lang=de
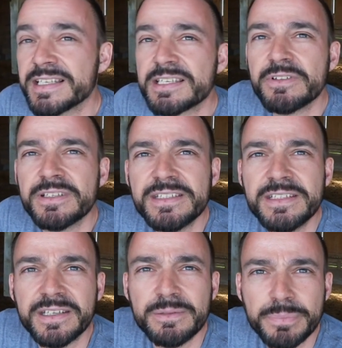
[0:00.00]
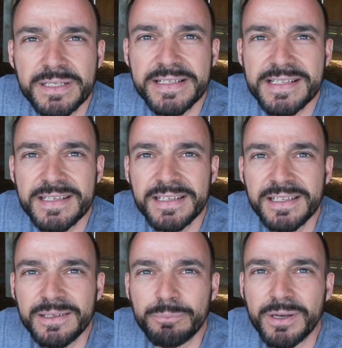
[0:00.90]
heißt, wenn die hier hinpieseln,
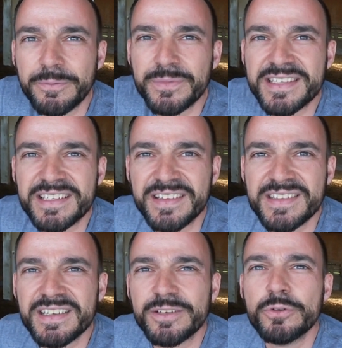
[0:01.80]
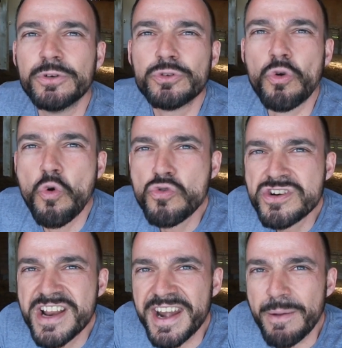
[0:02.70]
bleibt das Ganze natürlich
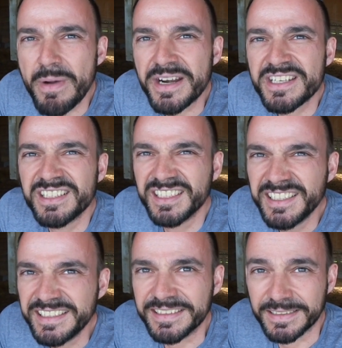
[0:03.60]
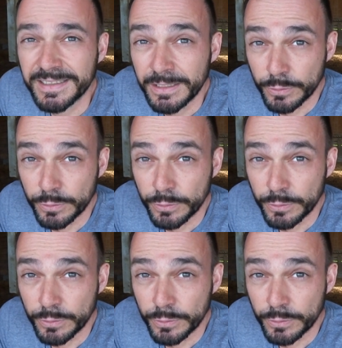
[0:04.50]
unter der Matte liegen